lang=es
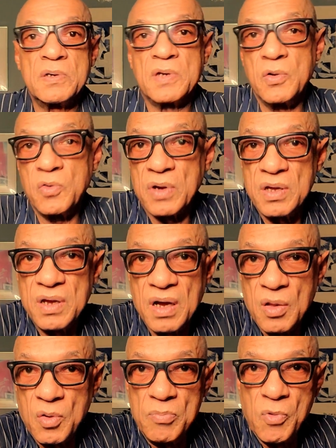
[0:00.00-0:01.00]
Creo que ha
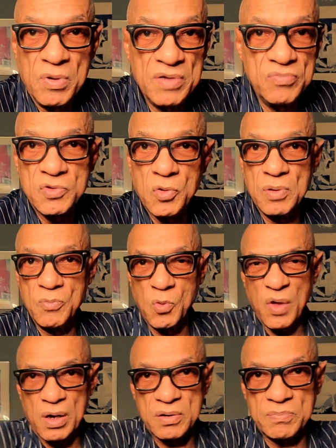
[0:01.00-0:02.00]
llegado el momento de
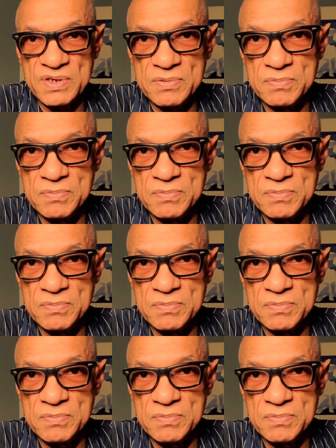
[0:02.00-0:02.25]
mudarme.